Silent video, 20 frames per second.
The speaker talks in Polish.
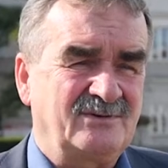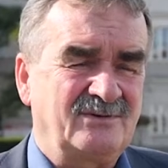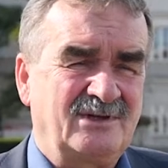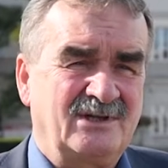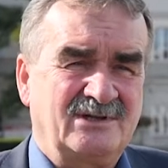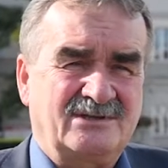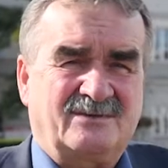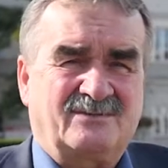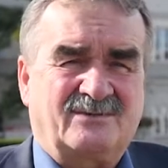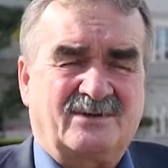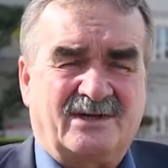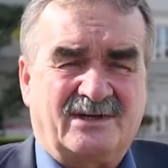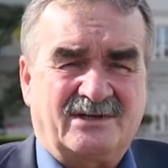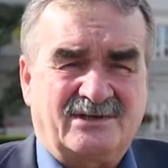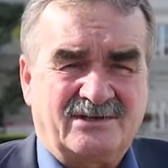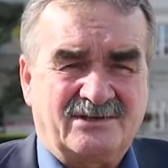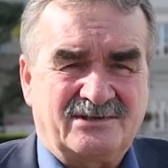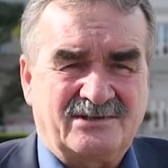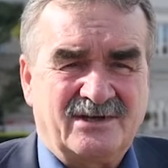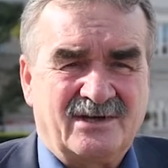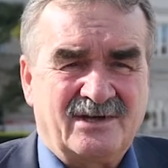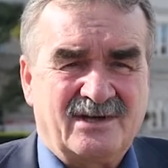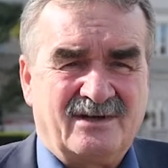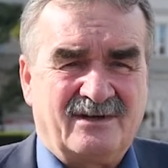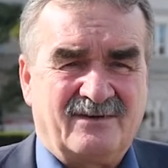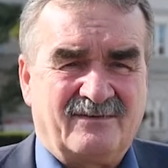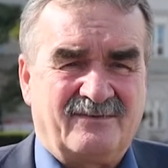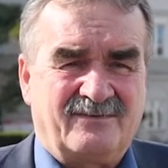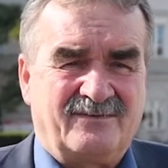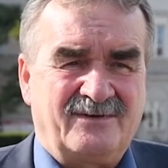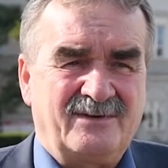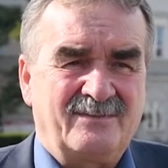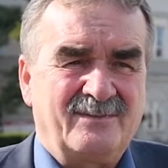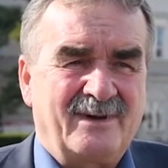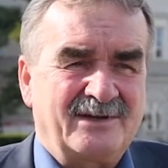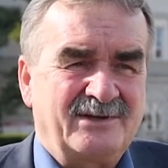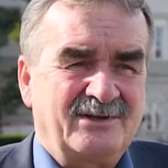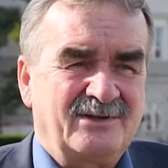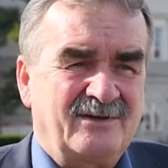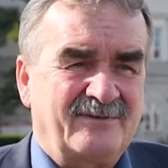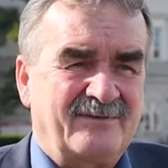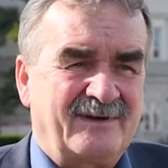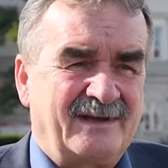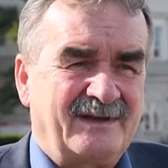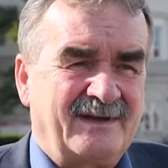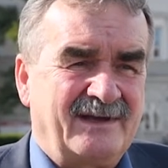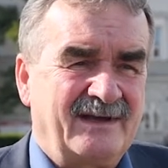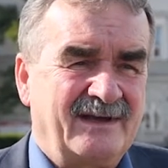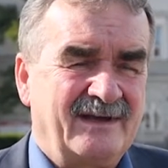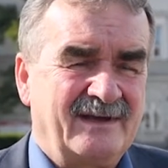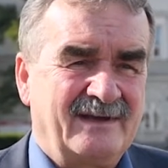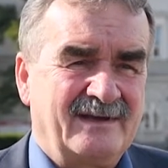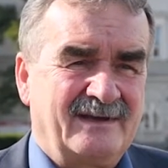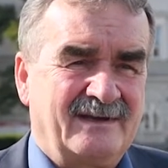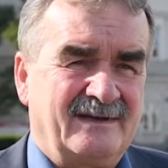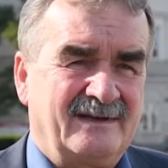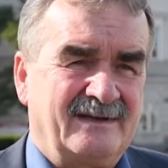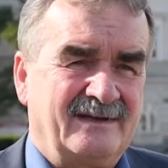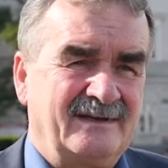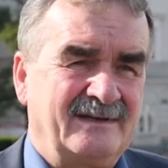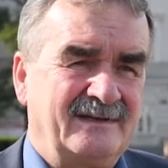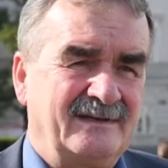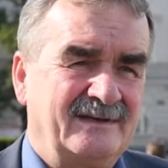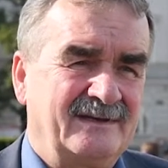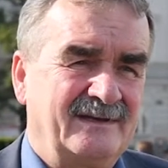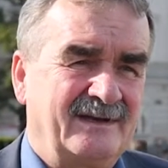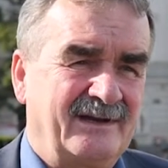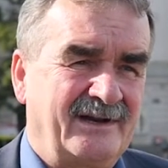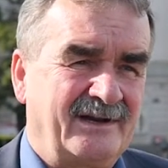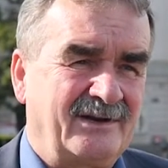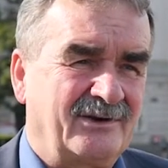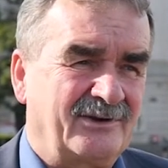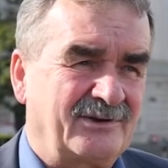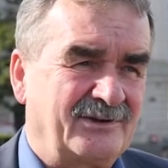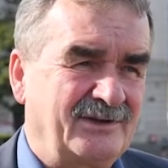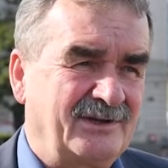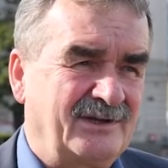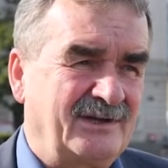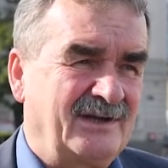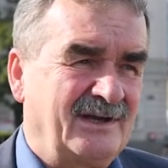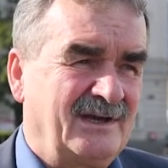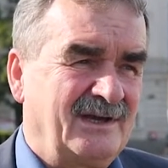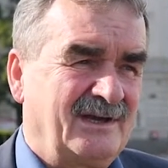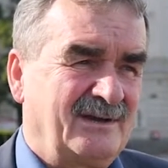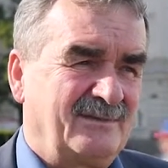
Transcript: I nie są to jakieś wyimaginowane y, rekordy,